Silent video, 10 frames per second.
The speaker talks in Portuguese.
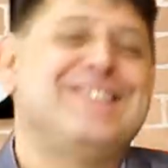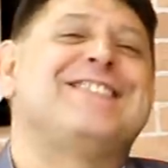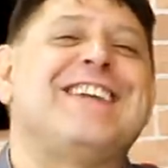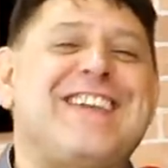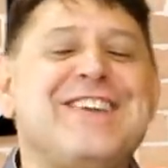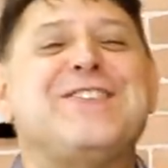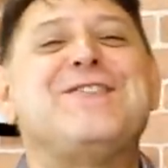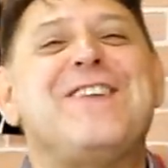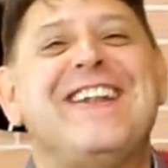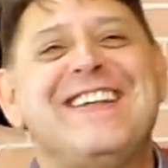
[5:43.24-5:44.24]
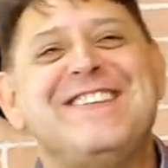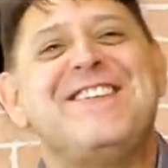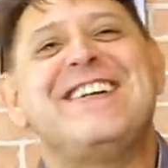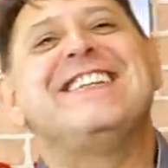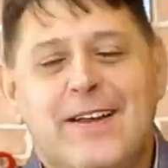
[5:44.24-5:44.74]
Eu não sei o que eu estou
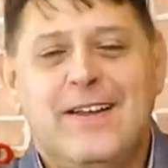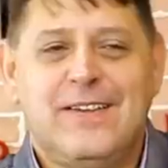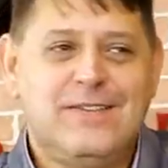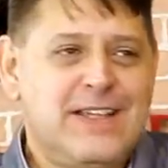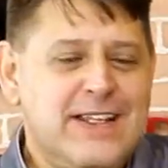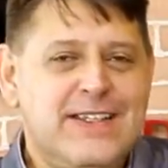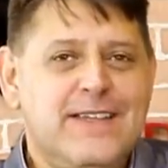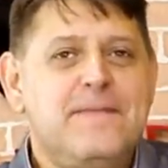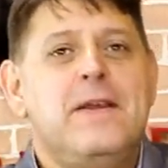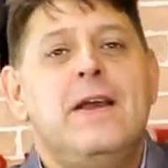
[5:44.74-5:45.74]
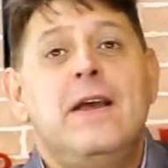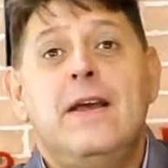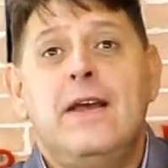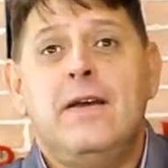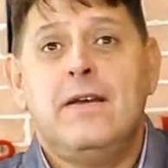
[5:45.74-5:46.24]
falando, mas eu entendi.
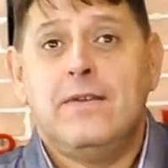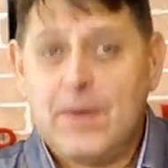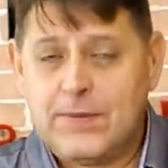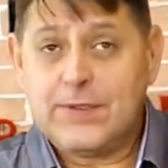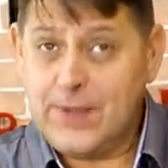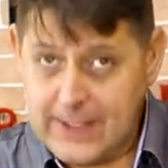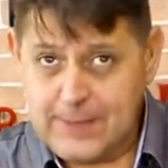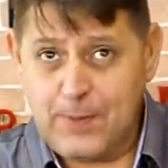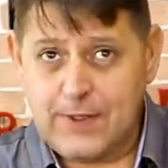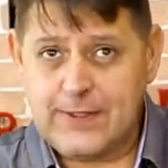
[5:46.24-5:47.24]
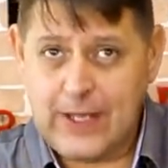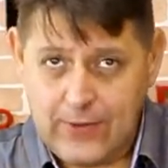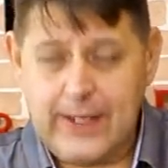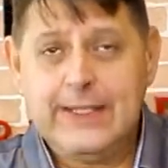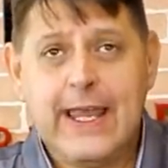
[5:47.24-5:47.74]
Vamos à sua resposta, que
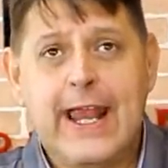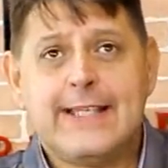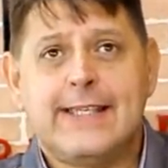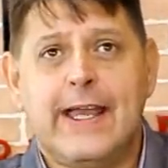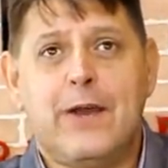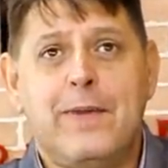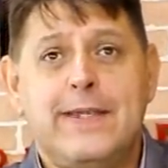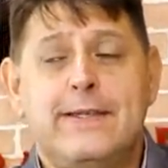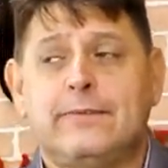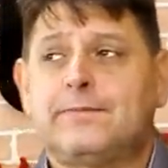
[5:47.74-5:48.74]
é o que interessa realmente.